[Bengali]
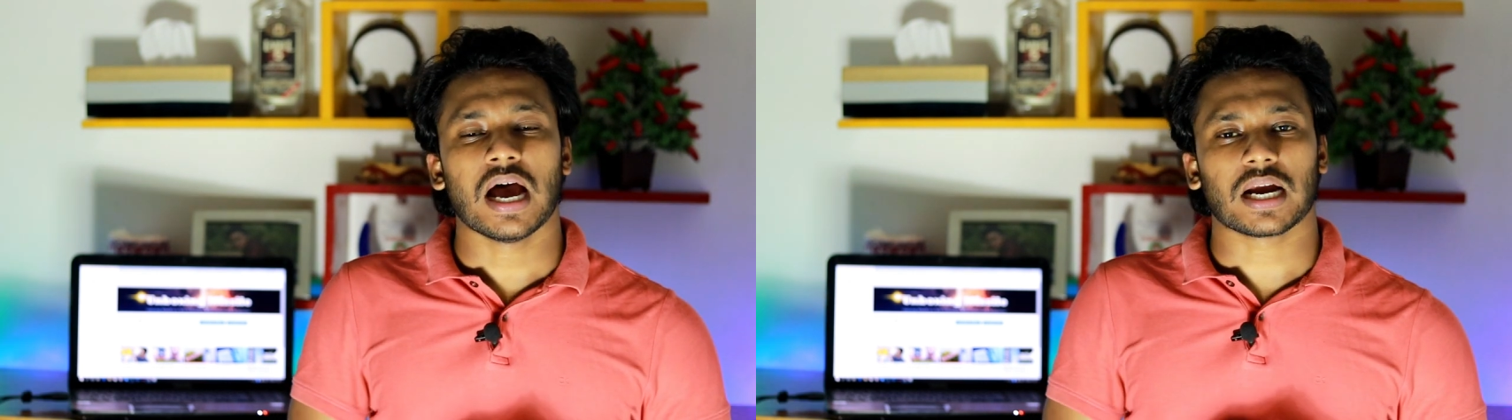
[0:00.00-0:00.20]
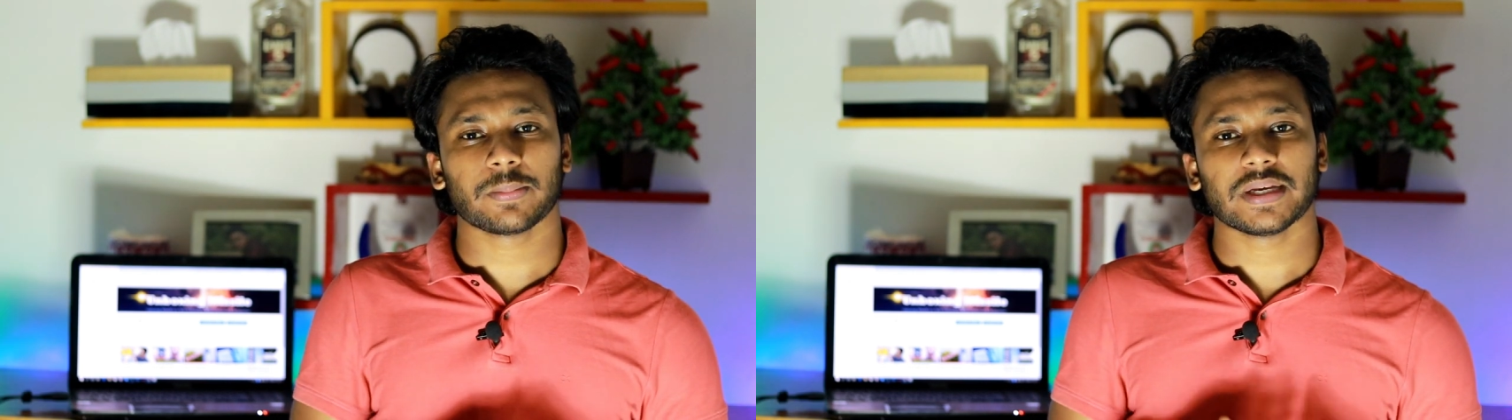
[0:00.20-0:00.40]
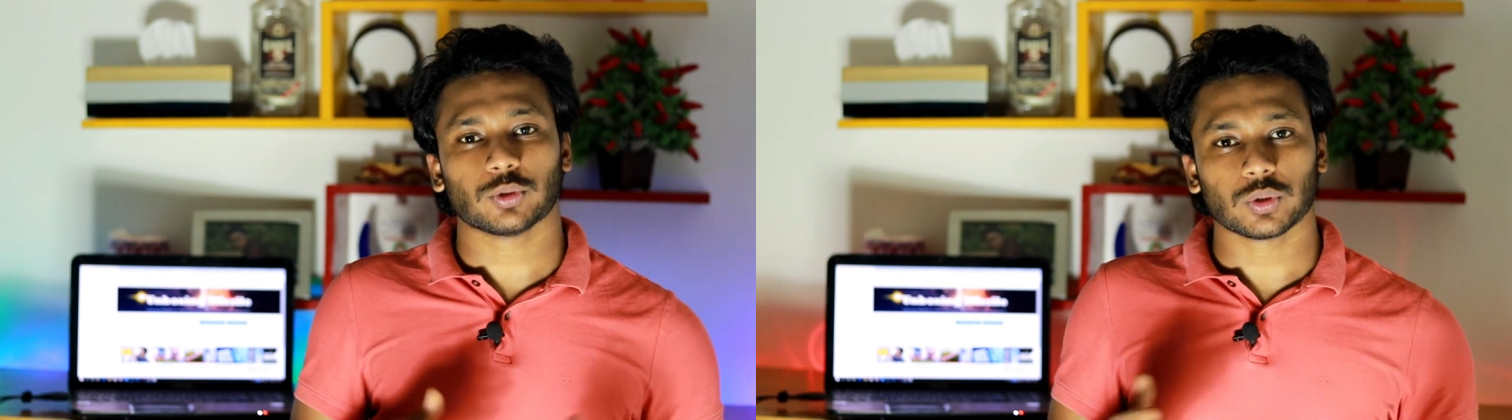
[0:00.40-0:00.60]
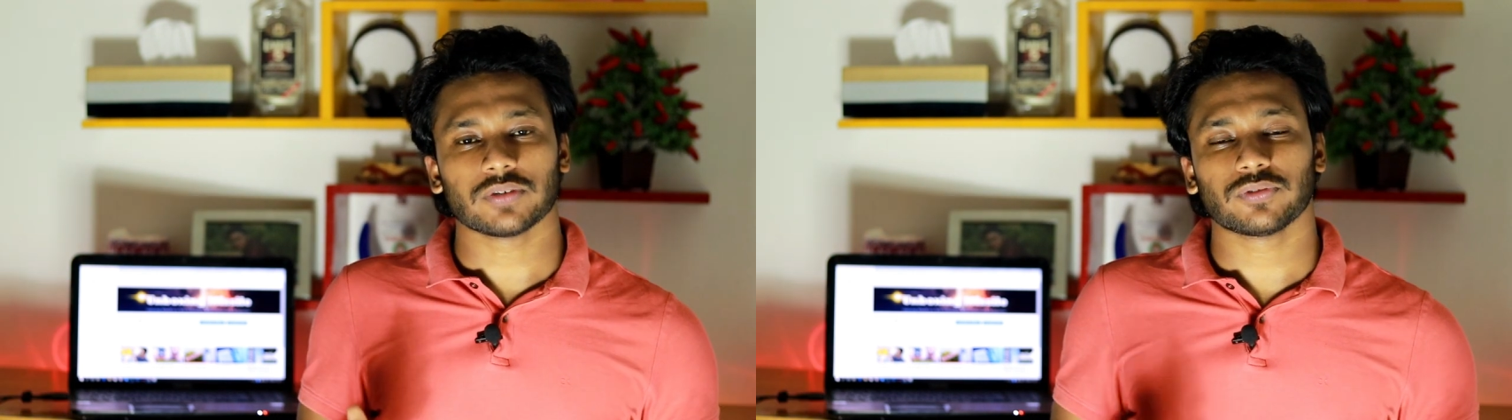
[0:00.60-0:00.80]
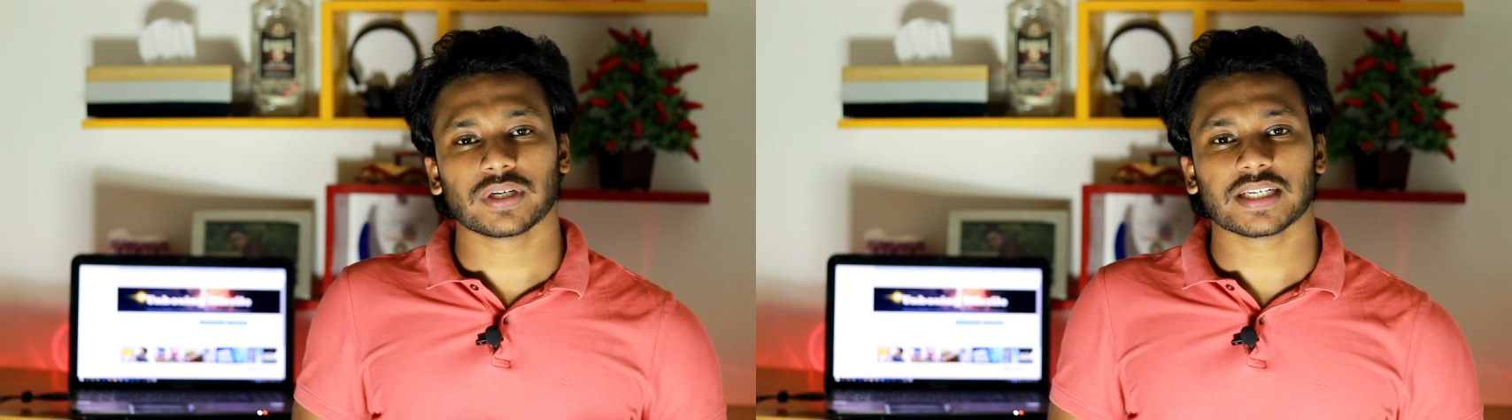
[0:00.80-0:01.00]
আর আমি দুইটা
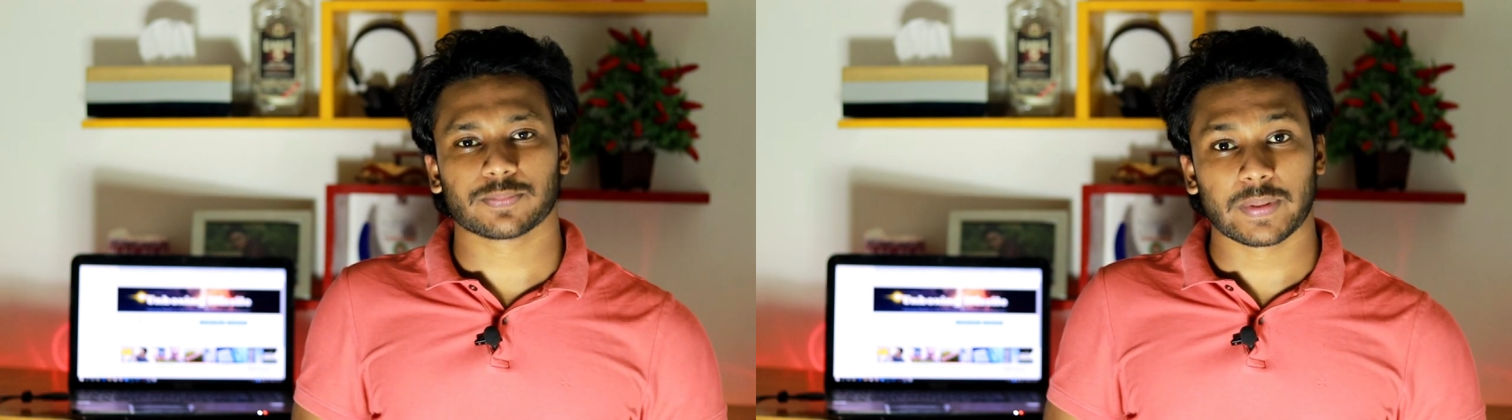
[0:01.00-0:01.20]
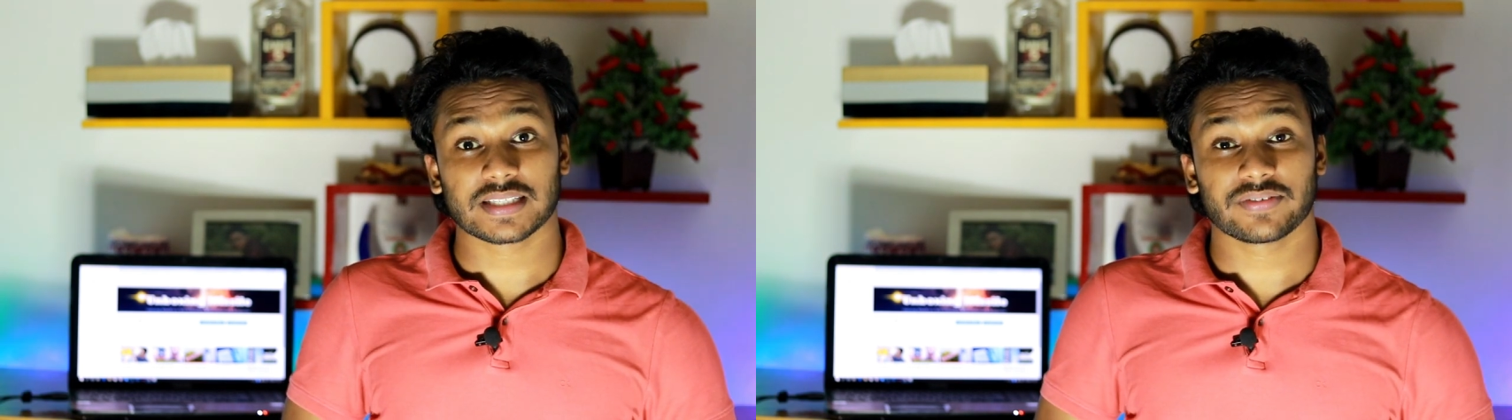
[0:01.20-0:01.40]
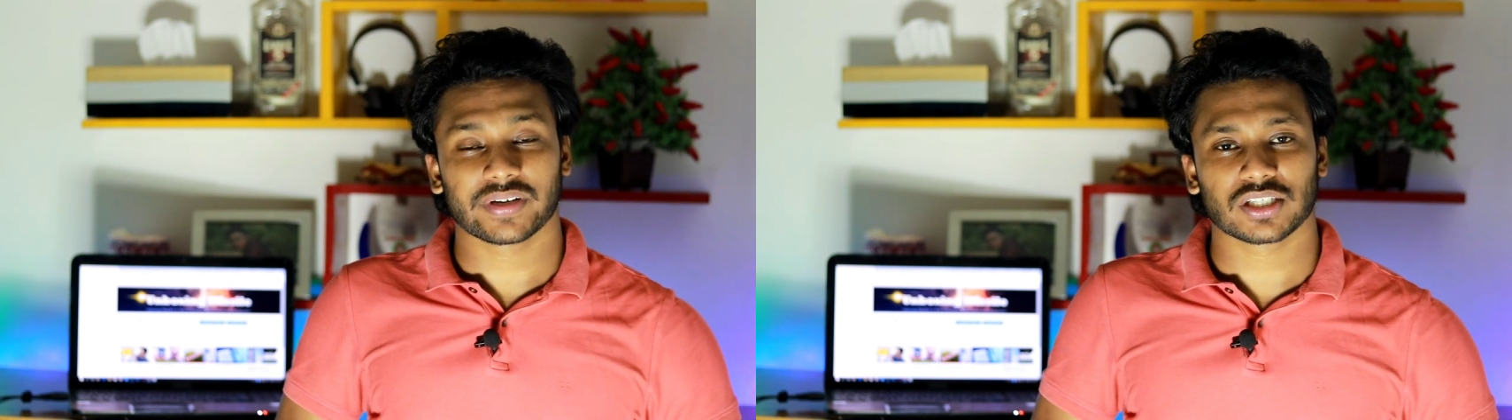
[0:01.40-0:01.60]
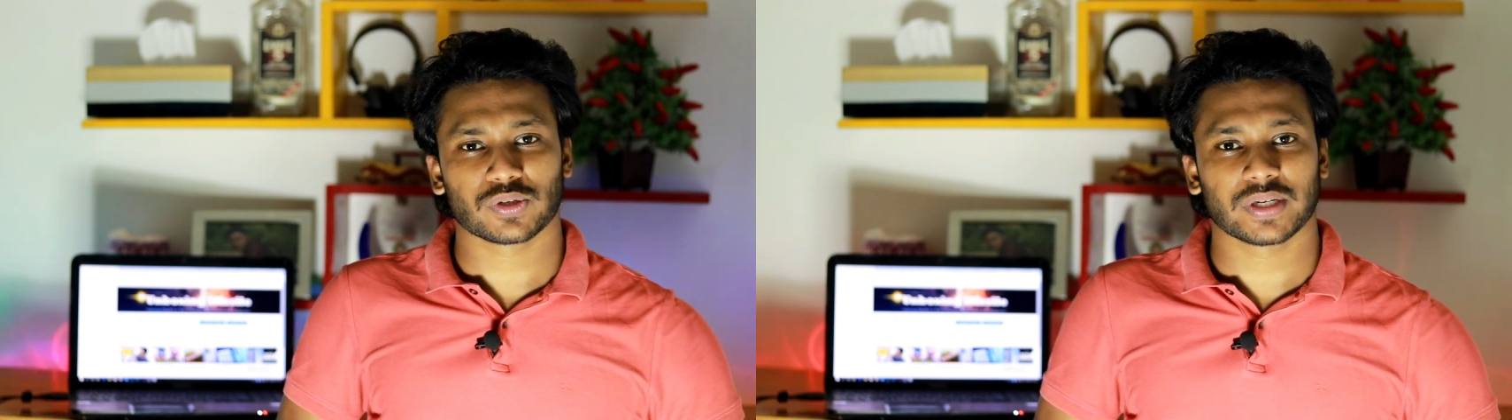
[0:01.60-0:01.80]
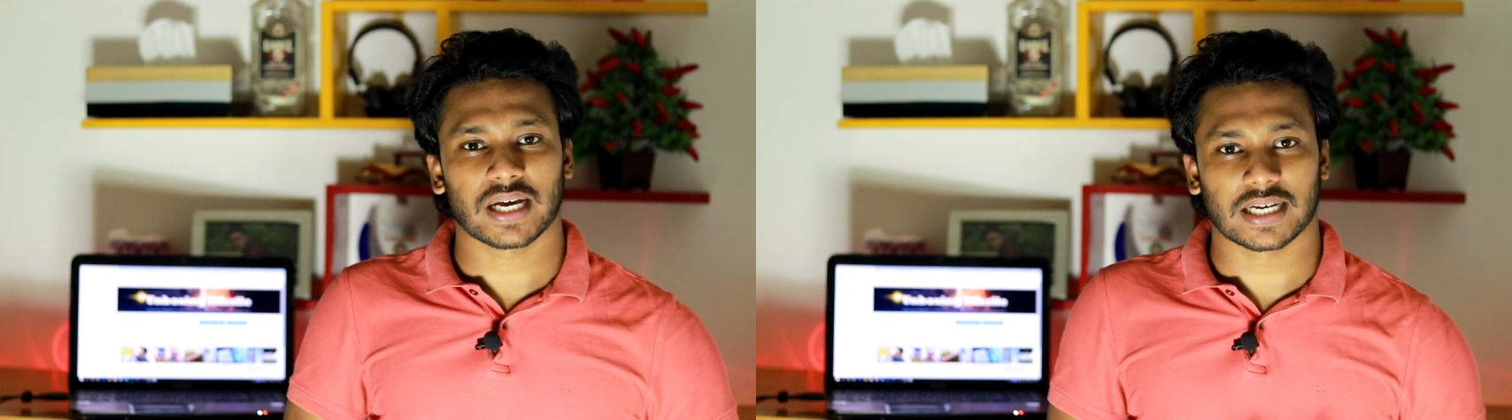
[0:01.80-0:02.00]
ফোনের
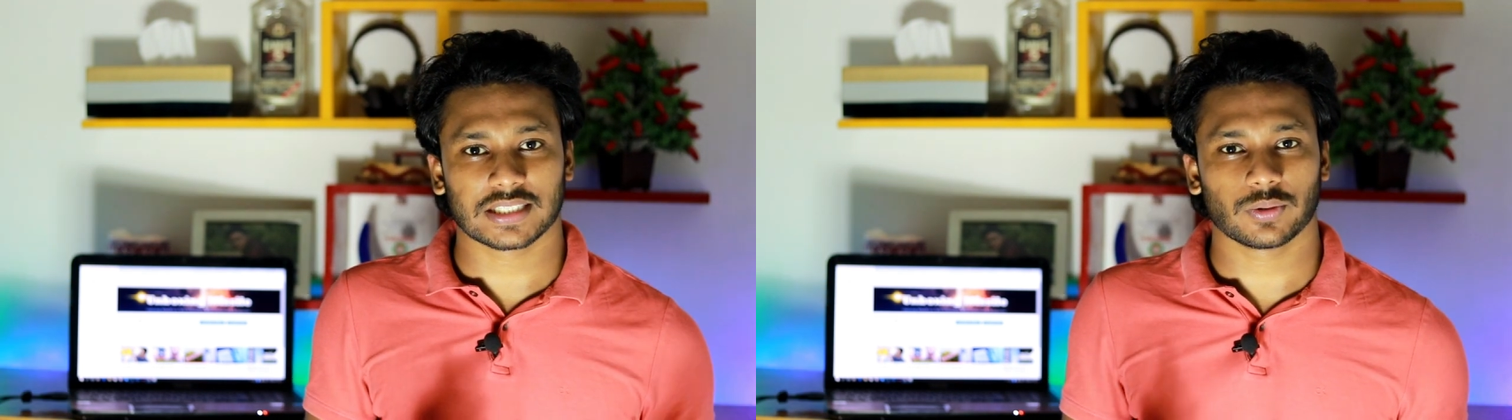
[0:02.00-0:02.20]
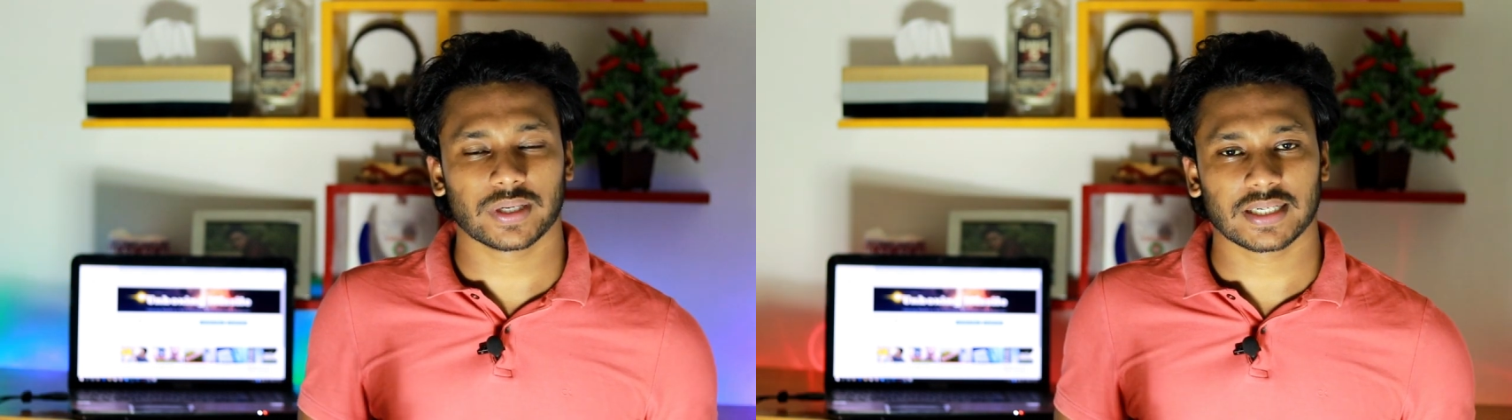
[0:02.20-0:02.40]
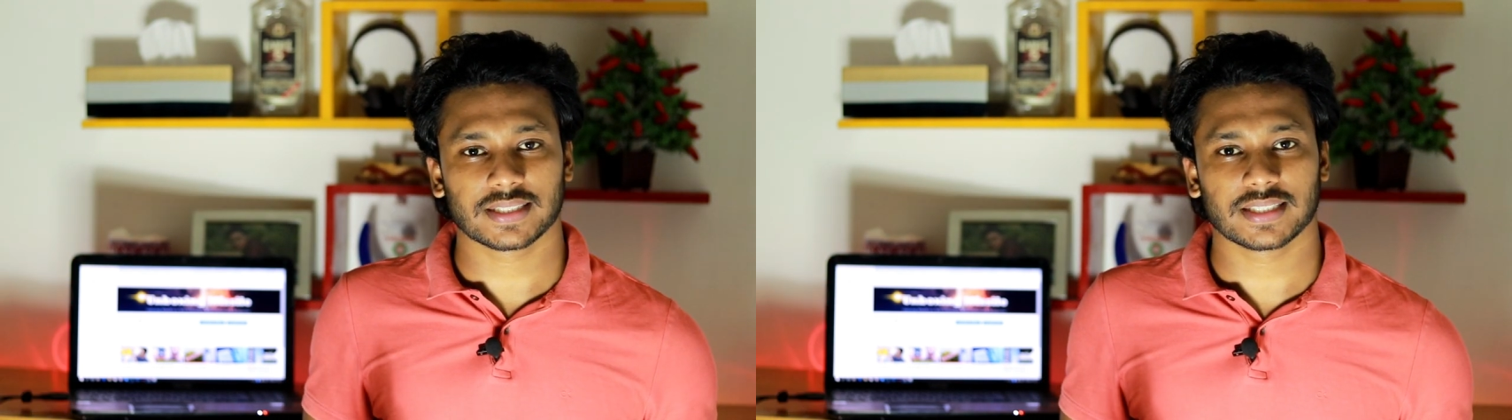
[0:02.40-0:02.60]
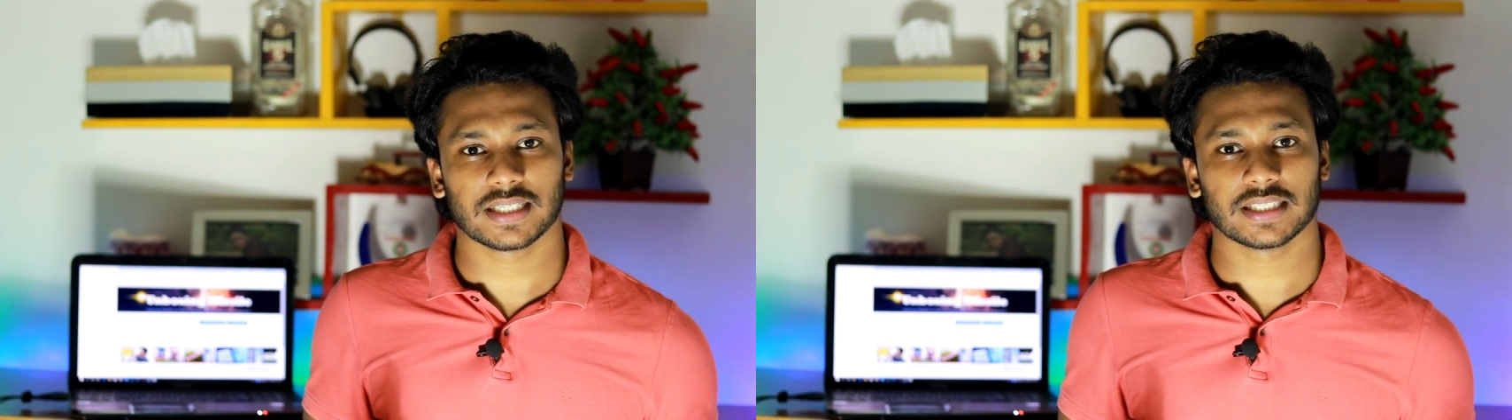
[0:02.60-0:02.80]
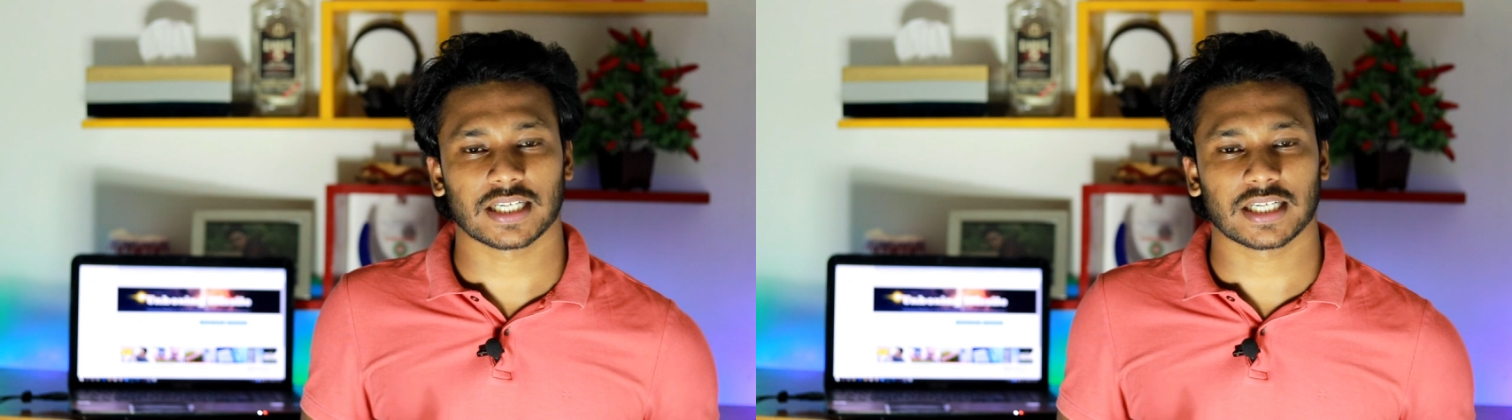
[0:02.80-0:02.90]
স্পেসিফিকেশন নিয়ে হাজির হয়ে গেছি